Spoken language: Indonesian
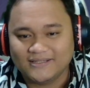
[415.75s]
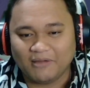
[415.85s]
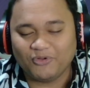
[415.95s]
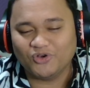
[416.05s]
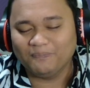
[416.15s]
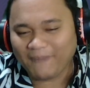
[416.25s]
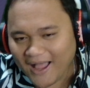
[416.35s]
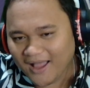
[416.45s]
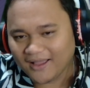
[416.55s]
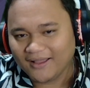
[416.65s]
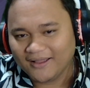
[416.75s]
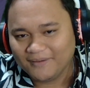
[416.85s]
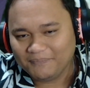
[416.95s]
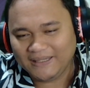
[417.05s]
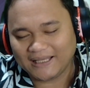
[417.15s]
sampai jumpa
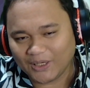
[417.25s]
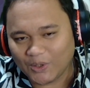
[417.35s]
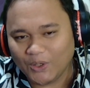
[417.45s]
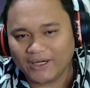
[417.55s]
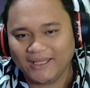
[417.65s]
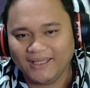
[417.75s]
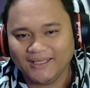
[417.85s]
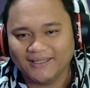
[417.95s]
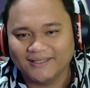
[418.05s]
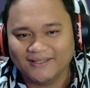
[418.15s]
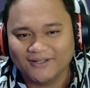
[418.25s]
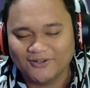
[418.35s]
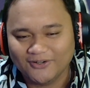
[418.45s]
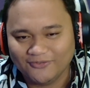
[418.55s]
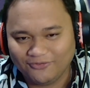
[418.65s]
mitikal glory
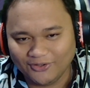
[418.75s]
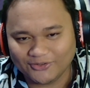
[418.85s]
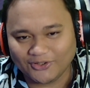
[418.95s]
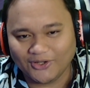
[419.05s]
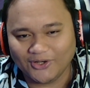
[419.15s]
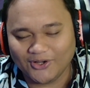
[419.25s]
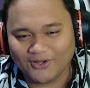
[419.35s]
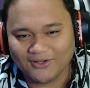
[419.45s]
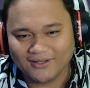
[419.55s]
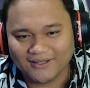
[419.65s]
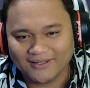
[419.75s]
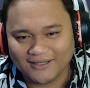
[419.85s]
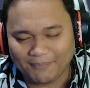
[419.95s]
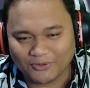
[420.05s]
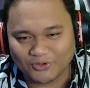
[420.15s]
full solo,
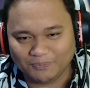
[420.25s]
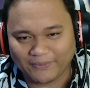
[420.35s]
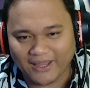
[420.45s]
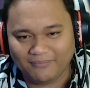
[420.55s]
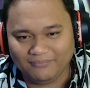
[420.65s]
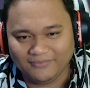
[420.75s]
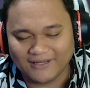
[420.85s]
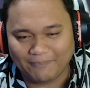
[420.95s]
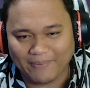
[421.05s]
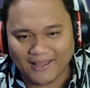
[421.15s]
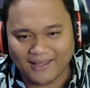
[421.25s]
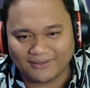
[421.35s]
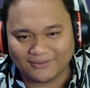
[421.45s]
dapat supreme, dapat